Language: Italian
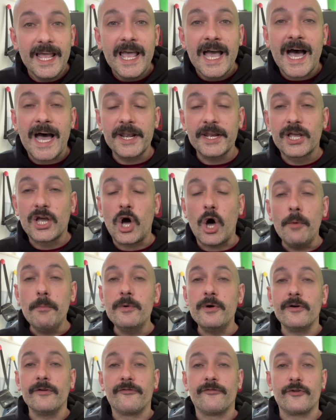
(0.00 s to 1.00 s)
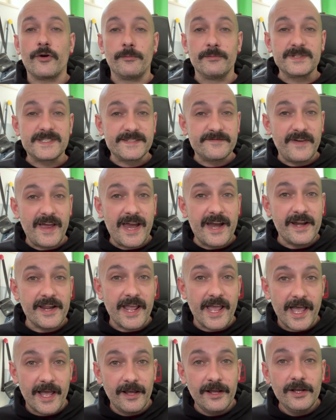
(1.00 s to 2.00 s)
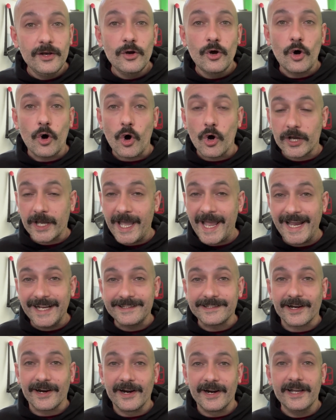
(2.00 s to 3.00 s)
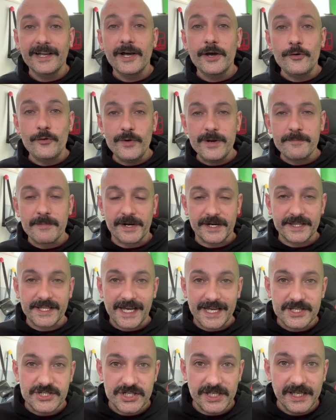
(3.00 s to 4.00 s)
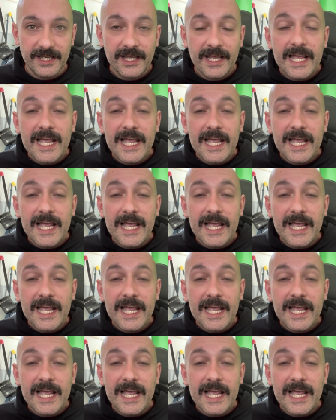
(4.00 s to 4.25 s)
Han kommer from Sverige o Ketar Runi Bardagi.